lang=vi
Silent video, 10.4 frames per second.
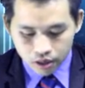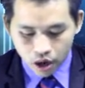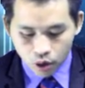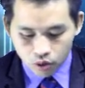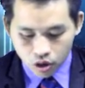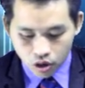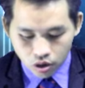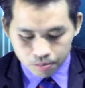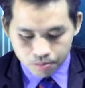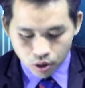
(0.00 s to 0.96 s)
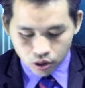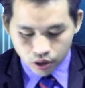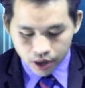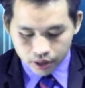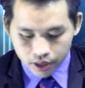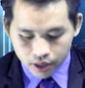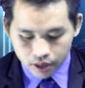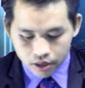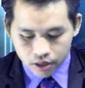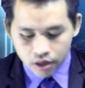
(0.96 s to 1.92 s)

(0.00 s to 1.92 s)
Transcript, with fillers: thảo nò bỏ to hai tìa